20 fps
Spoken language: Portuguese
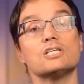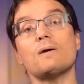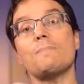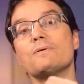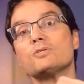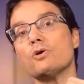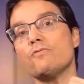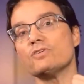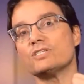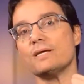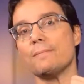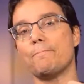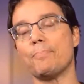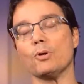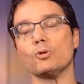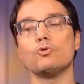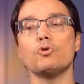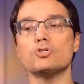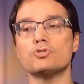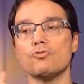Já pensou você
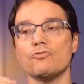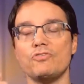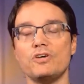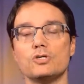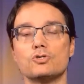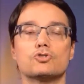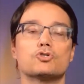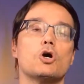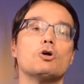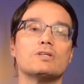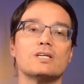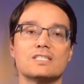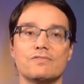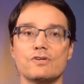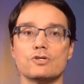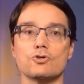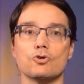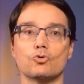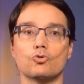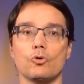produz um vídeo, solta esse
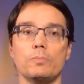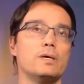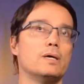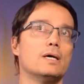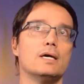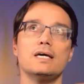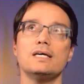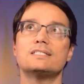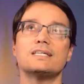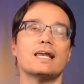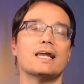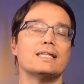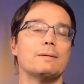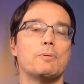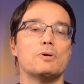vídeo no YouTube e sei lá,